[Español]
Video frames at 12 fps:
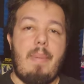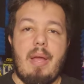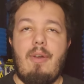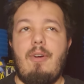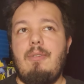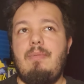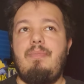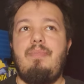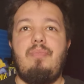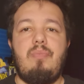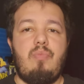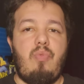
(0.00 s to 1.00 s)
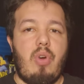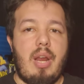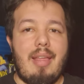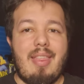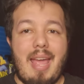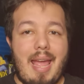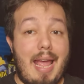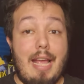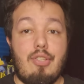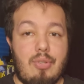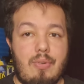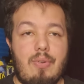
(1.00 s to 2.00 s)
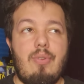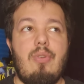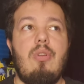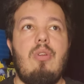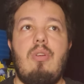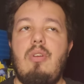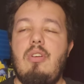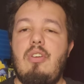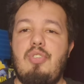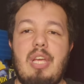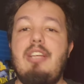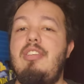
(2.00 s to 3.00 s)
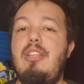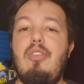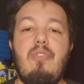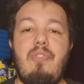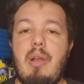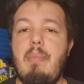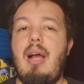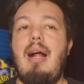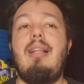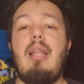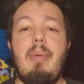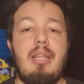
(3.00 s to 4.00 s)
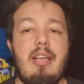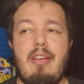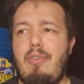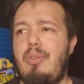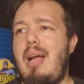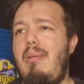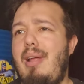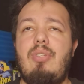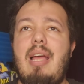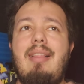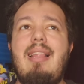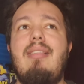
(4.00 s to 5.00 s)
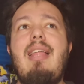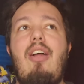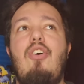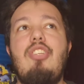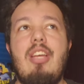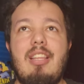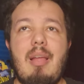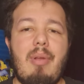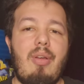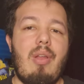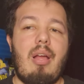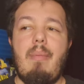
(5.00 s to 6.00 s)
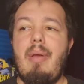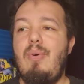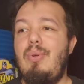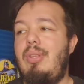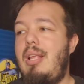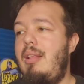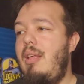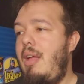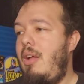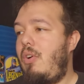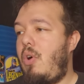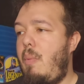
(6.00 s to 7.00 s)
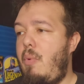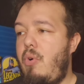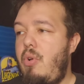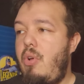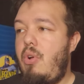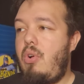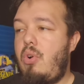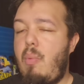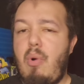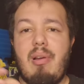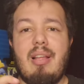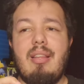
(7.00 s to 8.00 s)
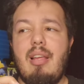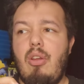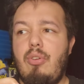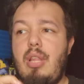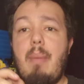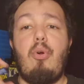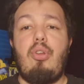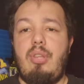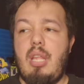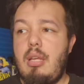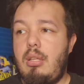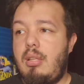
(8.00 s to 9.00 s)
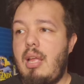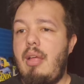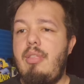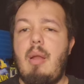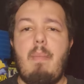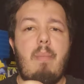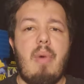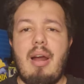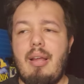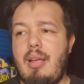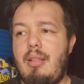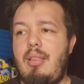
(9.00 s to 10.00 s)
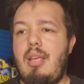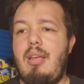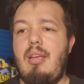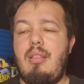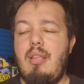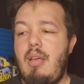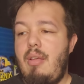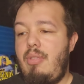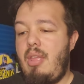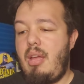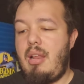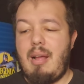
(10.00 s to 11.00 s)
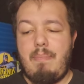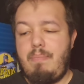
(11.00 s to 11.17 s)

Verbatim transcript: Pero, fuera de eso, sigue siendo un filme altamente disfrutable. Hay tantas cosas de estas películas que me gustan, como, como hablan de los deportistas, del marketing, de